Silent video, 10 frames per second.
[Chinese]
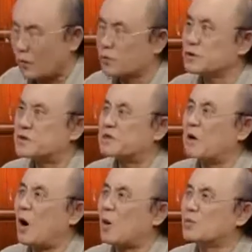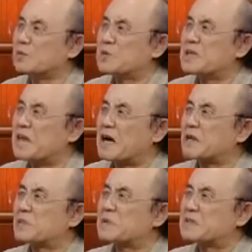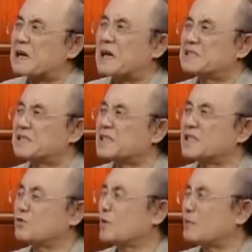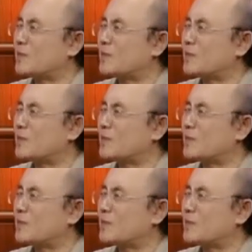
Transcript: 考虑的是，好不容易两个国家开始接触了，